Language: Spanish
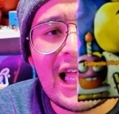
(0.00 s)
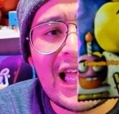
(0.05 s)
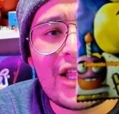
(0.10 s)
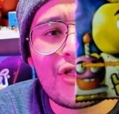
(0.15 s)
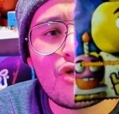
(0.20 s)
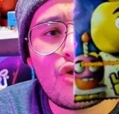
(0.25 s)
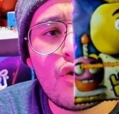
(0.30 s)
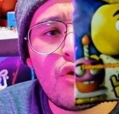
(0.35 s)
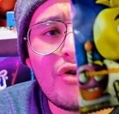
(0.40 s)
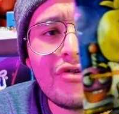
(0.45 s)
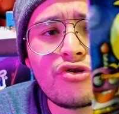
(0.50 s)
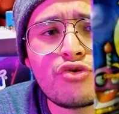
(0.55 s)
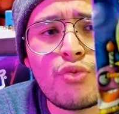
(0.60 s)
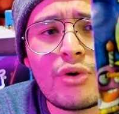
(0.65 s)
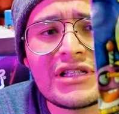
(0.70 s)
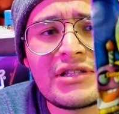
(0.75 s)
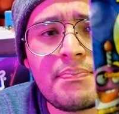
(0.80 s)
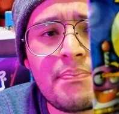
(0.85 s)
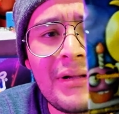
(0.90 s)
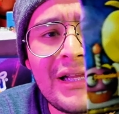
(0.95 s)
en todo su
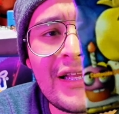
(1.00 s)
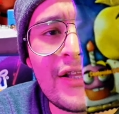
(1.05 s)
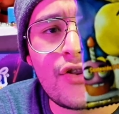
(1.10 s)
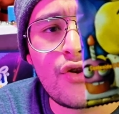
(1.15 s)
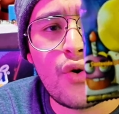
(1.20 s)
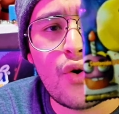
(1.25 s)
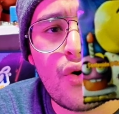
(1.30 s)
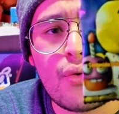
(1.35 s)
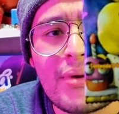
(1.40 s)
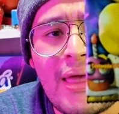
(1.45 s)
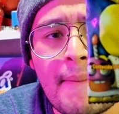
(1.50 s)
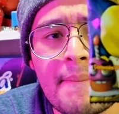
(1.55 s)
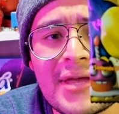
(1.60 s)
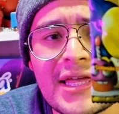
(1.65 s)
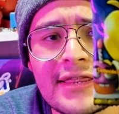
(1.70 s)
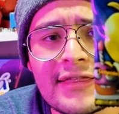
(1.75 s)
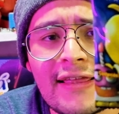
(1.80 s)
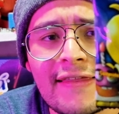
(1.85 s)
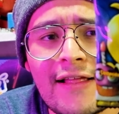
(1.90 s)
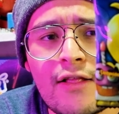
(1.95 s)
esplendor,
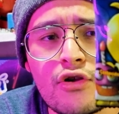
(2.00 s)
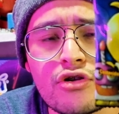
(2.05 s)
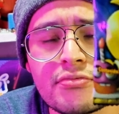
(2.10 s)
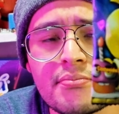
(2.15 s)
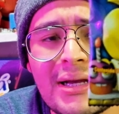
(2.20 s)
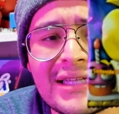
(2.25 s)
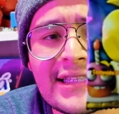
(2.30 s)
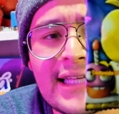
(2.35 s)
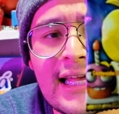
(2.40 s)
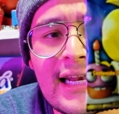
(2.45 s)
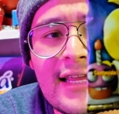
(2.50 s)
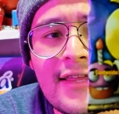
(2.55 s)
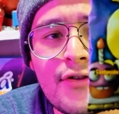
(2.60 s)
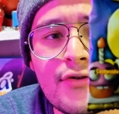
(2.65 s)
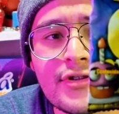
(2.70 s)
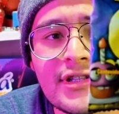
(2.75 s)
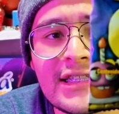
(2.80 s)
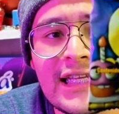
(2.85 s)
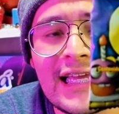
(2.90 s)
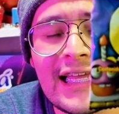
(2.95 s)
obviamente. De los más
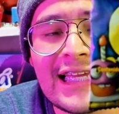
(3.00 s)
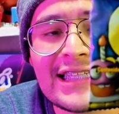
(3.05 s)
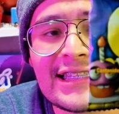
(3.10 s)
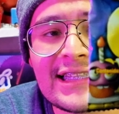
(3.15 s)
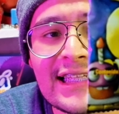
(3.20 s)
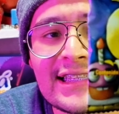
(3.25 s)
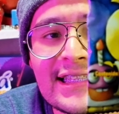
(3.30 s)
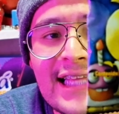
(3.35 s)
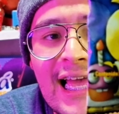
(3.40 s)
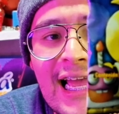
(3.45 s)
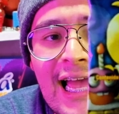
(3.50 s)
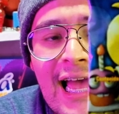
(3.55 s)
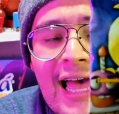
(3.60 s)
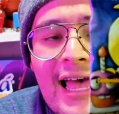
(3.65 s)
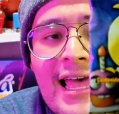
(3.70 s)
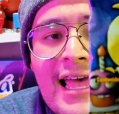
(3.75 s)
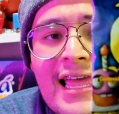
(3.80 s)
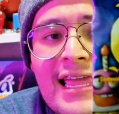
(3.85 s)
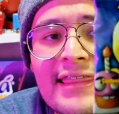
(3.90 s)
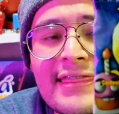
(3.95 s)
queridos de esta
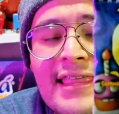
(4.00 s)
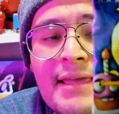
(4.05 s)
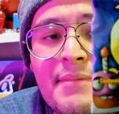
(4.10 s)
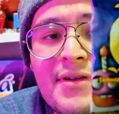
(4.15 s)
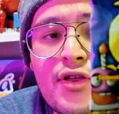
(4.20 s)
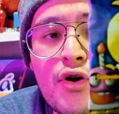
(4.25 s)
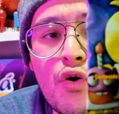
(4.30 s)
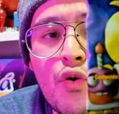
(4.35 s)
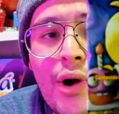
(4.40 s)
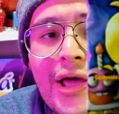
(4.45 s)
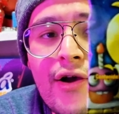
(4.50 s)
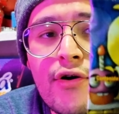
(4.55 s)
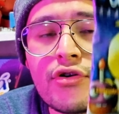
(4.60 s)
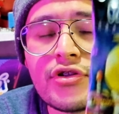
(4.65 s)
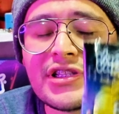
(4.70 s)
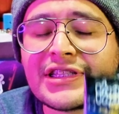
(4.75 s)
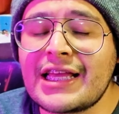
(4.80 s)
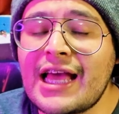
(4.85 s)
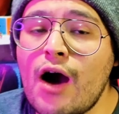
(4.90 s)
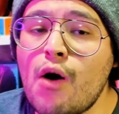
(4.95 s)
saga de
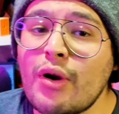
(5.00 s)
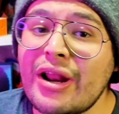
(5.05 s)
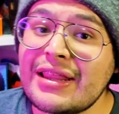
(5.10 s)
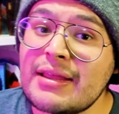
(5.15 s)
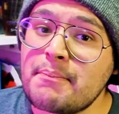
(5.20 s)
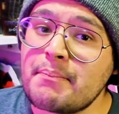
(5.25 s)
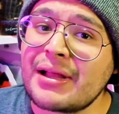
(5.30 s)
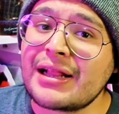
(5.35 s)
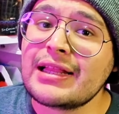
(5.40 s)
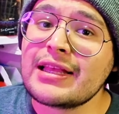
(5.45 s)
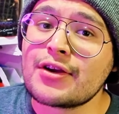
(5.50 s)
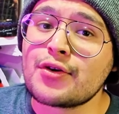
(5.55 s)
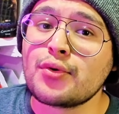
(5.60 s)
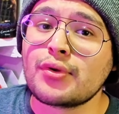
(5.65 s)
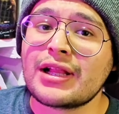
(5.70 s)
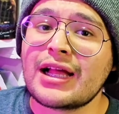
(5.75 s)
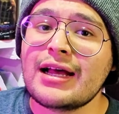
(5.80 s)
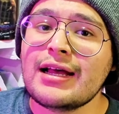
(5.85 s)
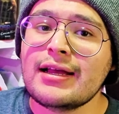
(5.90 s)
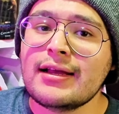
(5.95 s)
videojuegos y ahora de
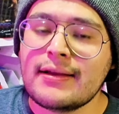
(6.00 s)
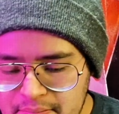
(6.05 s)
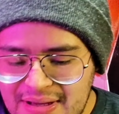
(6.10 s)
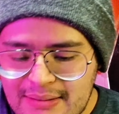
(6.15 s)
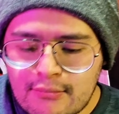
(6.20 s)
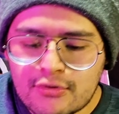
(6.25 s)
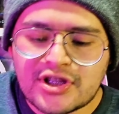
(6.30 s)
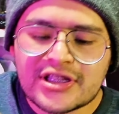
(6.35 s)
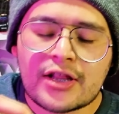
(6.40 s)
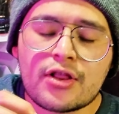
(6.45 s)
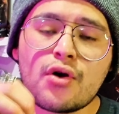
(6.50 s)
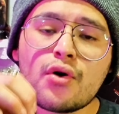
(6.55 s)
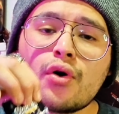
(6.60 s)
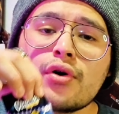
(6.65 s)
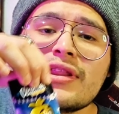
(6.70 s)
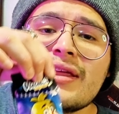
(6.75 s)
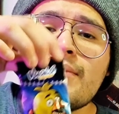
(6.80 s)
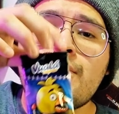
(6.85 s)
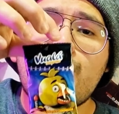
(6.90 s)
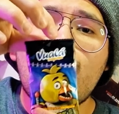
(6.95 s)
película. Vemos el logo
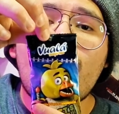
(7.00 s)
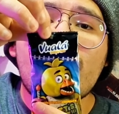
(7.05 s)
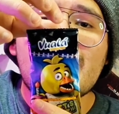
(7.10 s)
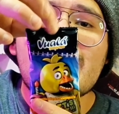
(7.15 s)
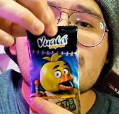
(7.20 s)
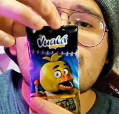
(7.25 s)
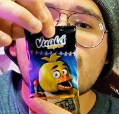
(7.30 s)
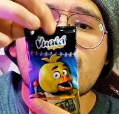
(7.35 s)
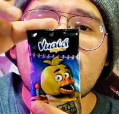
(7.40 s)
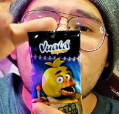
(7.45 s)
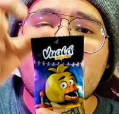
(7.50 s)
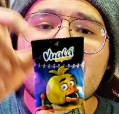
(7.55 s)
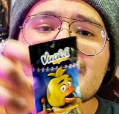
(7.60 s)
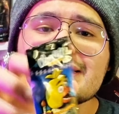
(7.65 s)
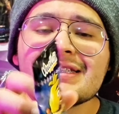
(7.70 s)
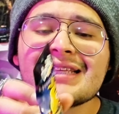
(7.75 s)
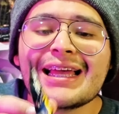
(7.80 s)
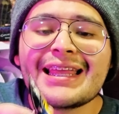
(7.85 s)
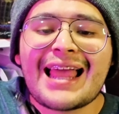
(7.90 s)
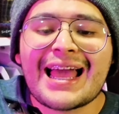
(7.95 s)
de Voila
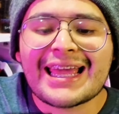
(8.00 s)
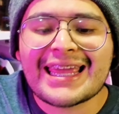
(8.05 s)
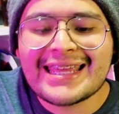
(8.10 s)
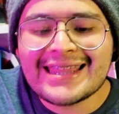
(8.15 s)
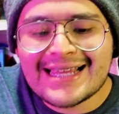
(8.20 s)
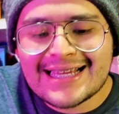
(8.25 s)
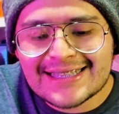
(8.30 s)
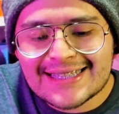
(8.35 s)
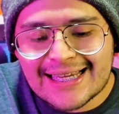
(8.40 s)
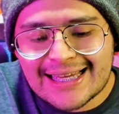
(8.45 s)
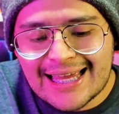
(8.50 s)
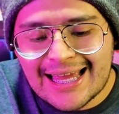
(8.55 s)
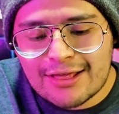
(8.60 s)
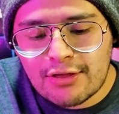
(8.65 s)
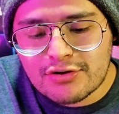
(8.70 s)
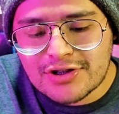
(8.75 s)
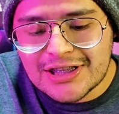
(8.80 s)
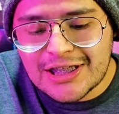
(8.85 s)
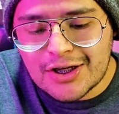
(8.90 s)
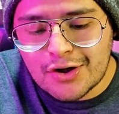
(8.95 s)
Sorpresa. Y aquí dice que
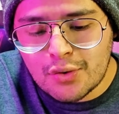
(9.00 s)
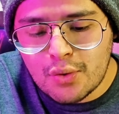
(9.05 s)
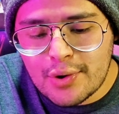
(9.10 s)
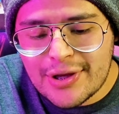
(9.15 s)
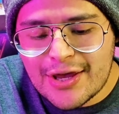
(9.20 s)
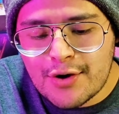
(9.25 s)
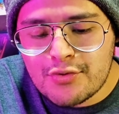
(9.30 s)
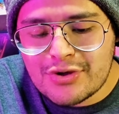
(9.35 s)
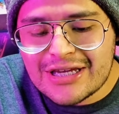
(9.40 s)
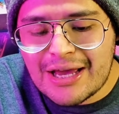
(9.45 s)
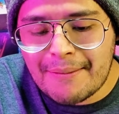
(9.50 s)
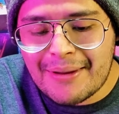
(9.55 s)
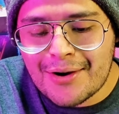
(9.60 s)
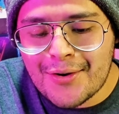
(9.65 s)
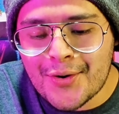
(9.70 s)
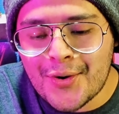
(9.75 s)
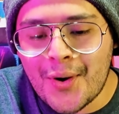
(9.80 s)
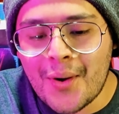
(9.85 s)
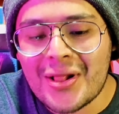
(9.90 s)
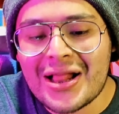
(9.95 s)
nos incluye un
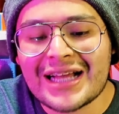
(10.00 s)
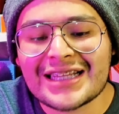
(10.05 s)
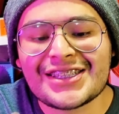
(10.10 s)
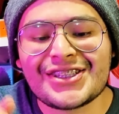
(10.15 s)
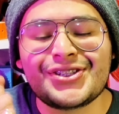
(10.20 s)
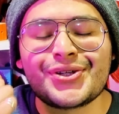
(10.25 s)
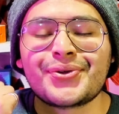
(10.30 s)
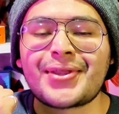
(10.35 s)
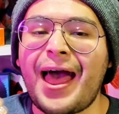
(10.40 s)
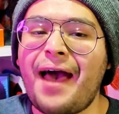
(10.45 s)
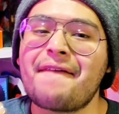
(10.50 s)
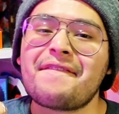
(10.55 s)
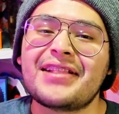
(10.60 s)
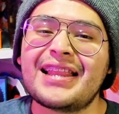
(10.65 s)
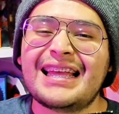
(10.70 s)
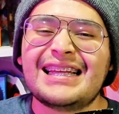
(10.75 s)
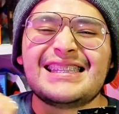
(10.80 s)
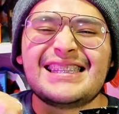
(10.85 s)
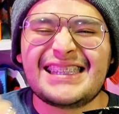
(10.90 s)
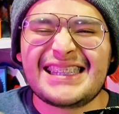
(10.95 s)
llavero
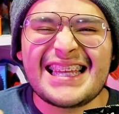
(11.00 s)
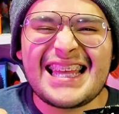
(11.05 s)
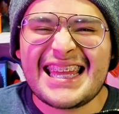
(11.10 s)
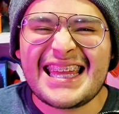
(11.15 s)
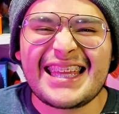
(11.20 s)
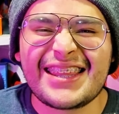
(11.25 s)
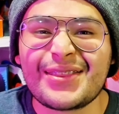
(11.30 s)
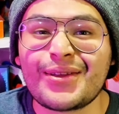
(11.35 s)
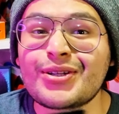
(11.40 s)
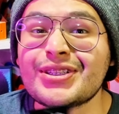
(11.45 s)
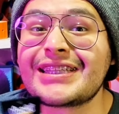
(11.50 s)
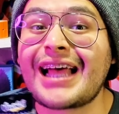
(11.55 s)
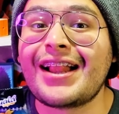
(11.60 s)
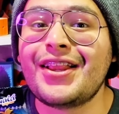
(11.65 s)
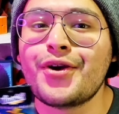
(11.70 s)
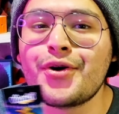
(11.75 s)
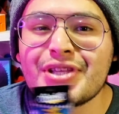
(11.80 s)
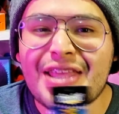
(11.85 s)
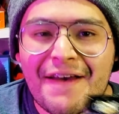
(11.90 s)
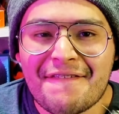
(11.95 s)
coleccionable. Sí, nos
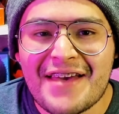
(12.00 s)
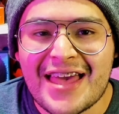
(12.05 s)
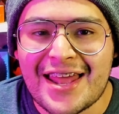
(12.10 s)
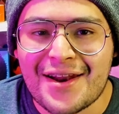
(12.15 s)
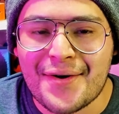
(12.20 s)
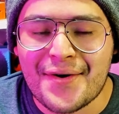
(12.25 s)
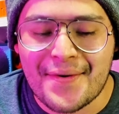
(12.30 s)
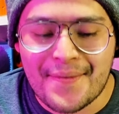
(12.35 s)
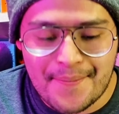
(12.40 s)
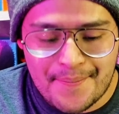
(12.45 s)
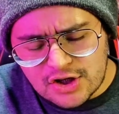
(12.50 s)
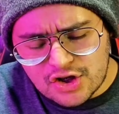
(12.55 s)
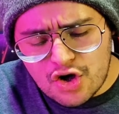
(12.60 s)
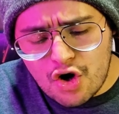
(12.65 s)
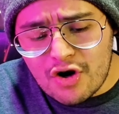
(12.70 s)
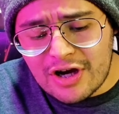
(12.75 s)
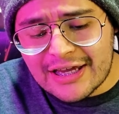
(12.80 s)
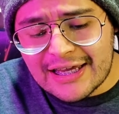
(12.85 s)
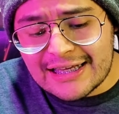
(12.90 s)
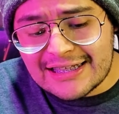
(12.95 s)
salió llavero.
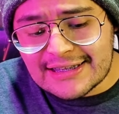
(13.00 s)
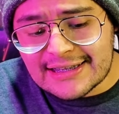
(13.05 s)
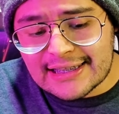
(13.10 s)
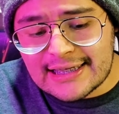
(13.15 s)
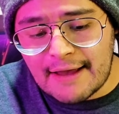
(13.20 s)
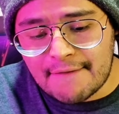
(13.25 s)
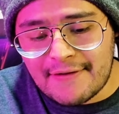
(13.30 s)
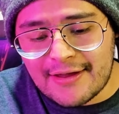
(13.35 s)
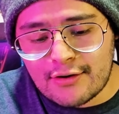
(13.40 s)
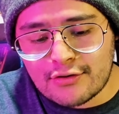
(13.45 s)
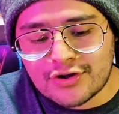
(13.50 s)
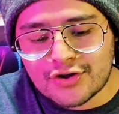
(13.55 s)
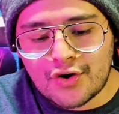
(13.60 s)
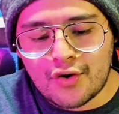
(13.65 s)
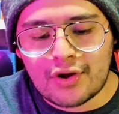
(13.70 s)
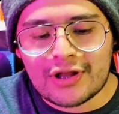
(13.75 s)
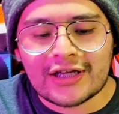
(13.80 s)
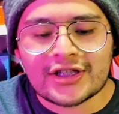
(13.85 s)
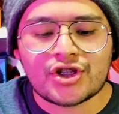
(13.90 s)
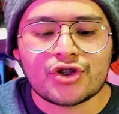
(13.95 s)
Son 15 llaveros
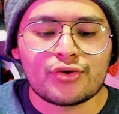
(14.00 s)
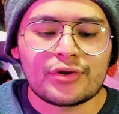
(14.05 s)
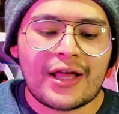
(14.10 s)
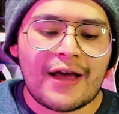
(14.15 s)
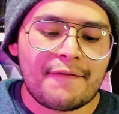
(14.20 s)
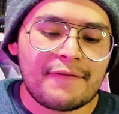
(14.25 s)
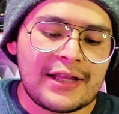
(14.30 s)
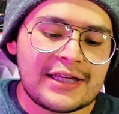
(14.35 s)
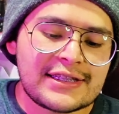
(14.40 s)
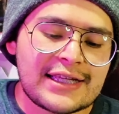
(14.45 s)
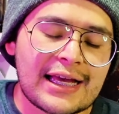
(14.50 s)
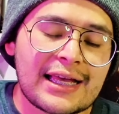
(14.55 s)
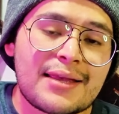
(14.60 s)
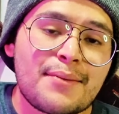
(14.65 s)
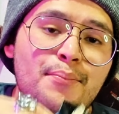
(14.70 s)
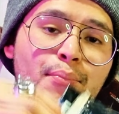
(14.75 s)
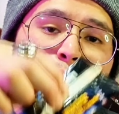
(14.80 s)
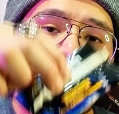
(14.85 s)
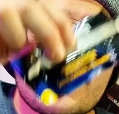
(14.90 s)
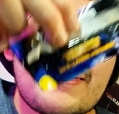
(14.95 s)
coleccionables, aquí
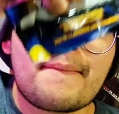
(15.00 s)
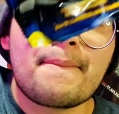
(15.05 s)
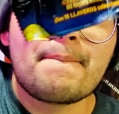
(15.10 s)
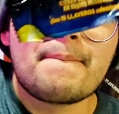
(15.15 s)
pueden